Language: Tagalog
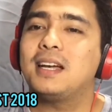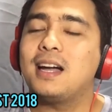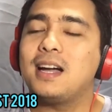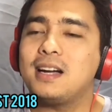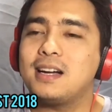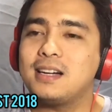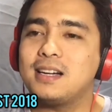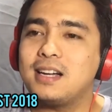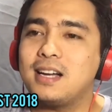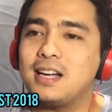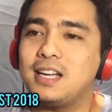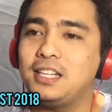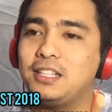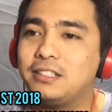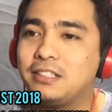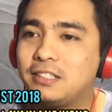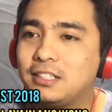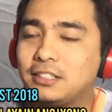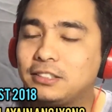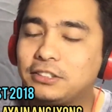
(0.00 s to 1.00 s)
ang uh,
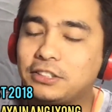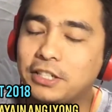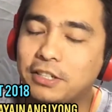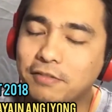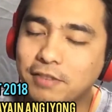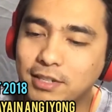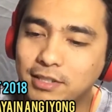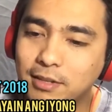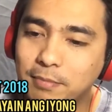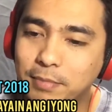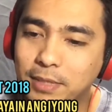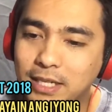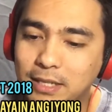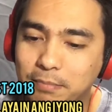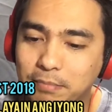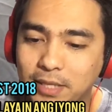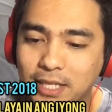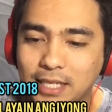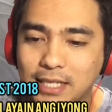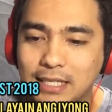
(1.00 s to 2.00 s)
internet service sa
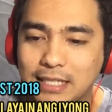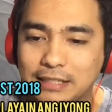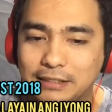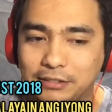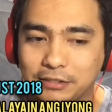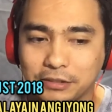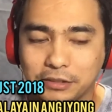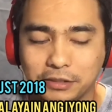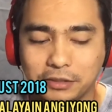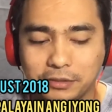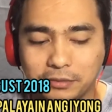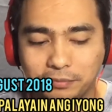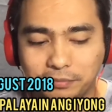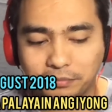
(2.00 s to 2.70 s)
Pilipinas. No?